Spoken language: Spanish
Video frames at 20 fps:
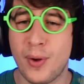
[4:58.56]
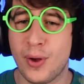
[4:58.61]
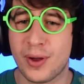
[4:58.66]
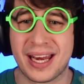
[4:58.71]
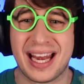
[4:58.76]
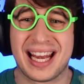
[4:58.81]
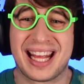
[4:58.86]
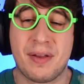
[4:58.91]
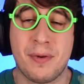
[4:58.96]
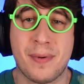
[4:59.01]
puedo
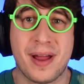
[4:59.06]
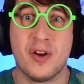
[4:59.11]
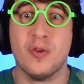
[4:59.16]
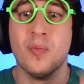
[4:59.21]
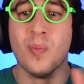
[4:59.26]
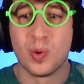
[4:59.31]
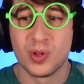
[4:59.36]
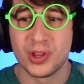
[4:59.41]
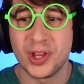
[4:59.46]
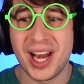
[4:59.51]
creer que viva en
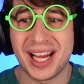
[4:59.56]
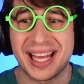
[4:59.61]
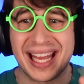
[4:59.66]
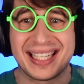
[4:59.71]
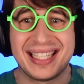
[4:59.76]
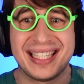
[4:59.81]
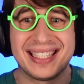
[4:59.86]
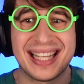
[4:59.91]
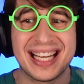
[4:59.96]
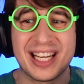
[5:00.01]
un mundo en el
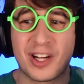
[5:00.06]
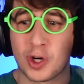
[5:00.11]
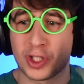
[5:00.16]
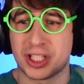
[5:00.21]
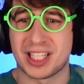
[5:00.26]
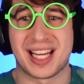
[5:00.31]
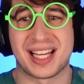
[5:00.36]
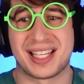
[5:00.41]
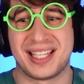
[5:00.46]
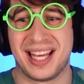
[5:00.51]
que existen
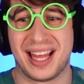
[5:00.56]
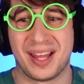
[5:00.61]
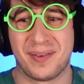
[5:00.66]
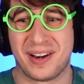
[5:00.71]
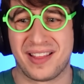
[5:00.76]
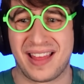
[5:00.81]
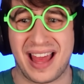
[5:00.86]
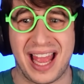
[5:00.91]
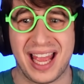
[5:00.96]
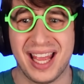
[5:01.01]
cosas así, de
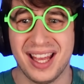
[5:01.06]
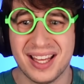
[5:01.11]
verdad,